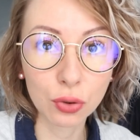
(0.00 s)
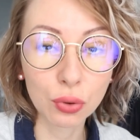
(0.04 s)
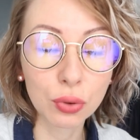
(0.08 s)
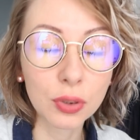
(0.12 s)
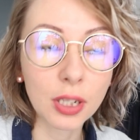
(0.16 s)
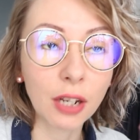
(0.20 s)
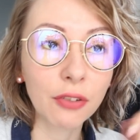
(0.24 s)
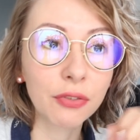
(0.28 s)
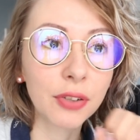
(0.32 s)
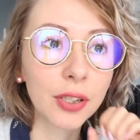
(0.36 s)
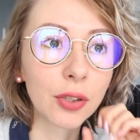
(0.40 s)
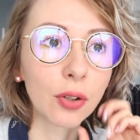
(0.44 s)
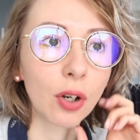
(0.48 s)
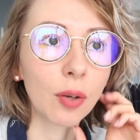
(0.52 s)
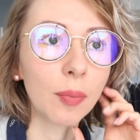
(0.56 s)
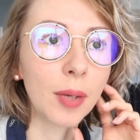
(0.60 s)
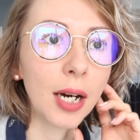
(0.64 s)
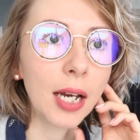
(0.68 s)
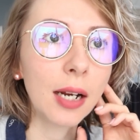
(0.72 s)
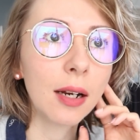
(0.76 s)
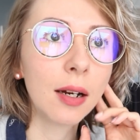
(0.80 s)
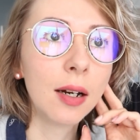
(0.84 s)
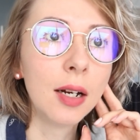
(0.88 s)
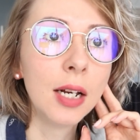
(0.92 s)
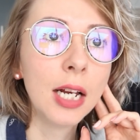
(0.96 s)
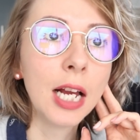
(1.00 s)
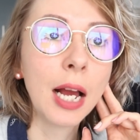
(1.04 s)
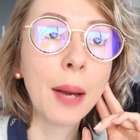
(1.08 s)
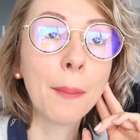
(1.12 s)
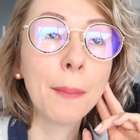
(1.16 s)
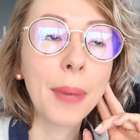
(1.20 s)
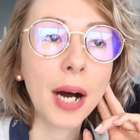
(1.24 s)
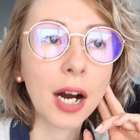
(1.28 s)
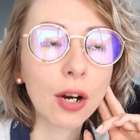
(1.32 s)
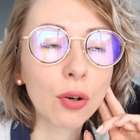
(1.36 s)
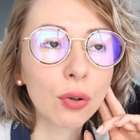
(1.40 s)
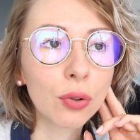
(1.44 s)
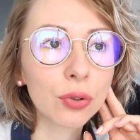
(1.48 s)
tout à fait normal
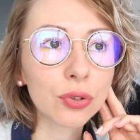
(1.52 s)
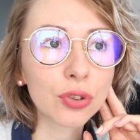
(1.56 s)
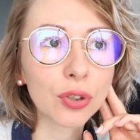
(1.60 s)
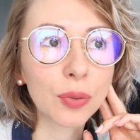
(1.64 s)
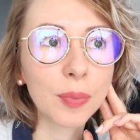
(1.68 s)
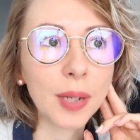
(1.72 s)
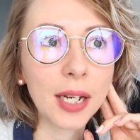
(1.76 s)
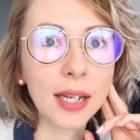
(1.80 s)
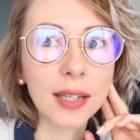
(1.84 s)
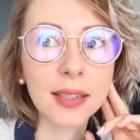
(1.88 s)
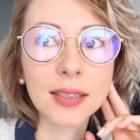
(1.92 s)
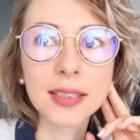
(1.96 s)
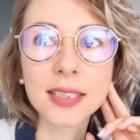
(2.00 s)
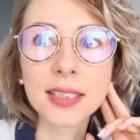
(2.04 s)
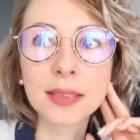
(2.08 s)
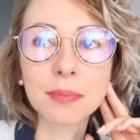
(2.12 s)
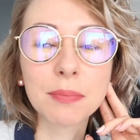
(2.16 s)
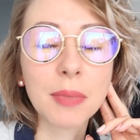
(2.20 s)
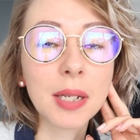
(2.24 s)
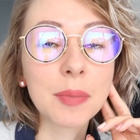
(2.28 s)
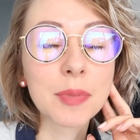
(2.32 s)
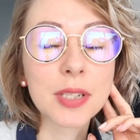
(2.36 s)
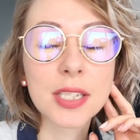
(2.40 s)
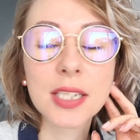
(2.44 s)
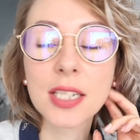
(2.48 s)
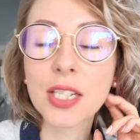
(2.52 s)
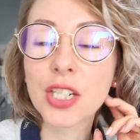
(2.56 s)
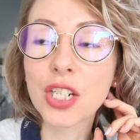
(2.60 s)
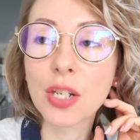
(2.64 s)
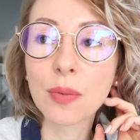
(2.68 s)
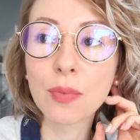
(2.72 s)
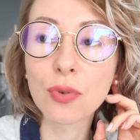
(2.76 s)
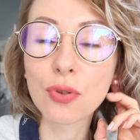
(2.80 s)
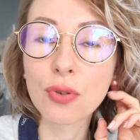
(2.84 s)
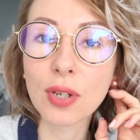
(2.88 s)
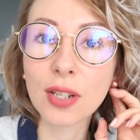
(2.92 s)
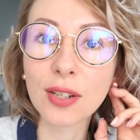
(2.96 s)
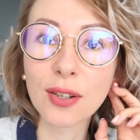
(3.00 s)
par contre bah, même si j'ai
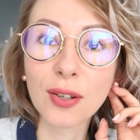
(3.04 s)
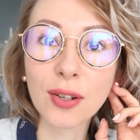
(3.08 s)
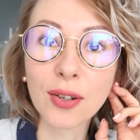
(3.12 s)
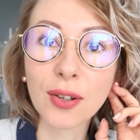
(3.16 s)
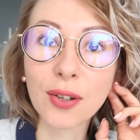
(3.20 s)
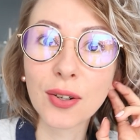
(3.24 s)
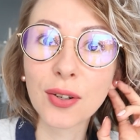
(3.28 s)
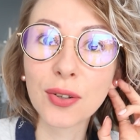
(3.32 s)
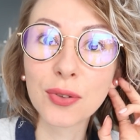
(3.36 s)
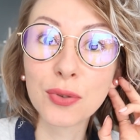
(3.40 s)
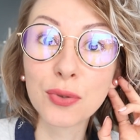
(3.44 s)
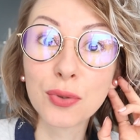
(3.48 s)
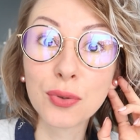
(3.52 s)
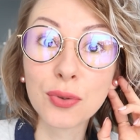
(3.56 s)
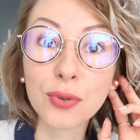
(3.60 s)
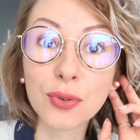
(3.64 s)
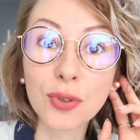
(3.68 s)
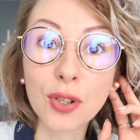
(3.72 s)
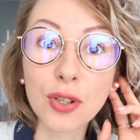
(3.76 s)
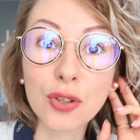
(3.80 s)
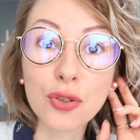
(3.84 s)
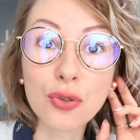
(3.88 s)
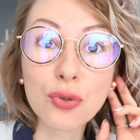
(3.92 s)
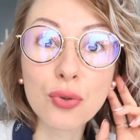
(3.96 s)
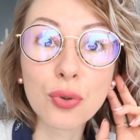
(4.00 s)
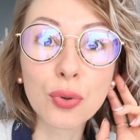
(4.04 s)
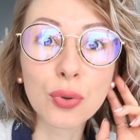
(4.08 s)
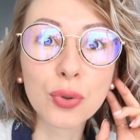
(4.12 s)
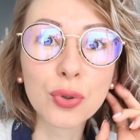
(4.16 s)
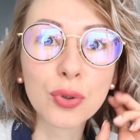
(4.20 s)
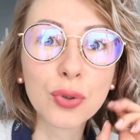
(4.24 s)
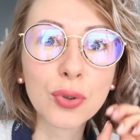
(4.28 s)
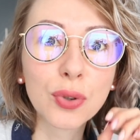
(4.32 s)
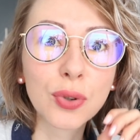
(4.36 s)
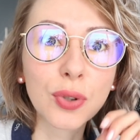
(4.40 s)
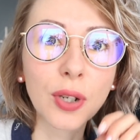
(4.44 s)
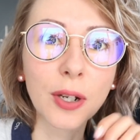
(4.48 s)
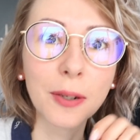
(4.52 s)
besoin d'un jour ou
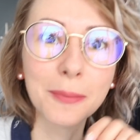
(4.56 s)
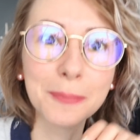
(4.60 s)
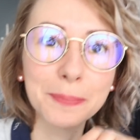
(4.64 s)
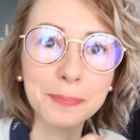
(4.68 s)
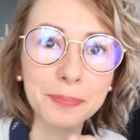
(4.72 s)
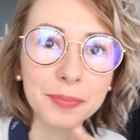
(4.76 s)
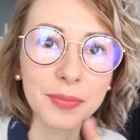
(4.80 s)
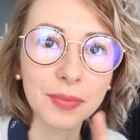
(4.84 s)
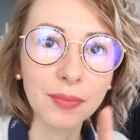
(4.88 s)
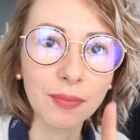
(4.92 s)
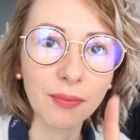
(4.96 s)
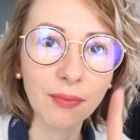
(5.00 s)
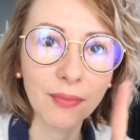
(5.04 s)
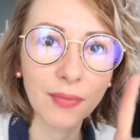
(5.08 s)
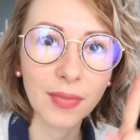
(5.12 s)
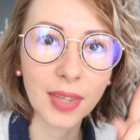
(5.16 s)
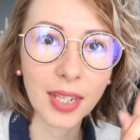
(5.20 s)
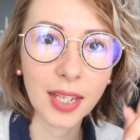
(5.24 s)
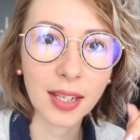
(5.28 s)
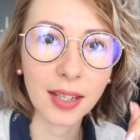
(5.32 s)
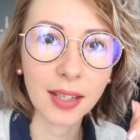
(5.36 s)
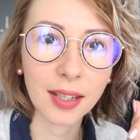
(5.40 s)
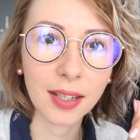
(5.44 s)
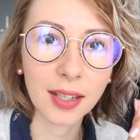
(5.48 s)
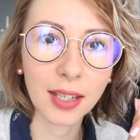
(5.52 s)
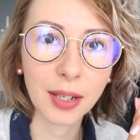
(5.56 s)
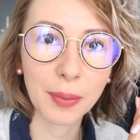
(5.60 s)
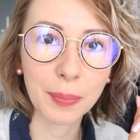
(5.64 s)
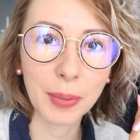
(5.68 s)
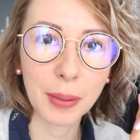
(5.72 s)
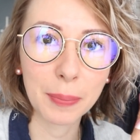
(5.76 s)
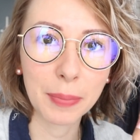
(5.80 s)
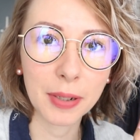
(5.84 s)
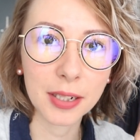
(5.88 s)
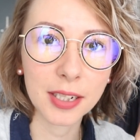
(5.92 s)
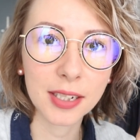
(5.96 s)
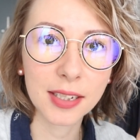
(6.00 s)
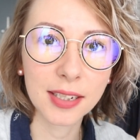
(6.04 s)
deux il y a
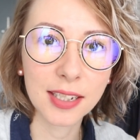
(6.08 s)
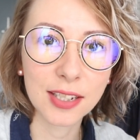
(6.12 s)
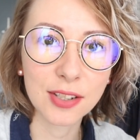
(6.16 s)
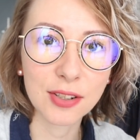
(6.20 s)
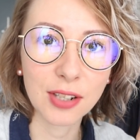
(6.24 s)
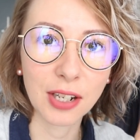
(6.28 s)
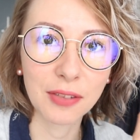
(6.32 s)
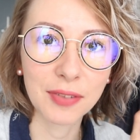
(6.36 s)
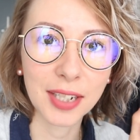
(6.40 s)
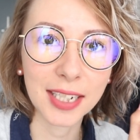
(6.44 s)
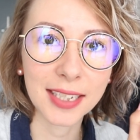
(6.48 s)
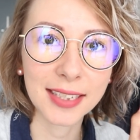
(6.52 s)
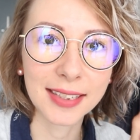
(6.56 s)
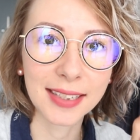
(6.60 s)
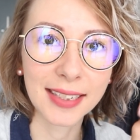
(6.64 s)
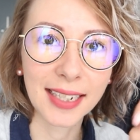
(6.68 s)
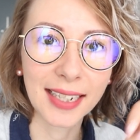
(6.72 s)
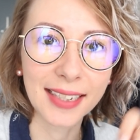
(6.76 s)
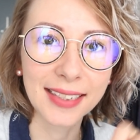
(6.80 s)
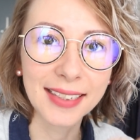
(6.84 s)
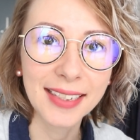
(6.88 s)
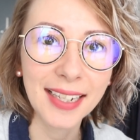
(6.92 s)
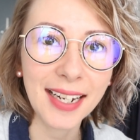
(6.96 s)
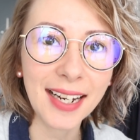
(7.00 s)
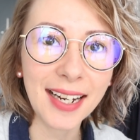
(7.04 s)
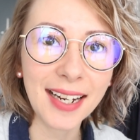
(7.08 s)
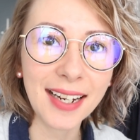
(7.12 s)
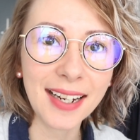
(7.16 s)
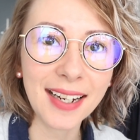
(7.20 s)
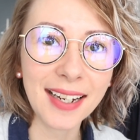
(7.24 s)
papa qui descend avec Nana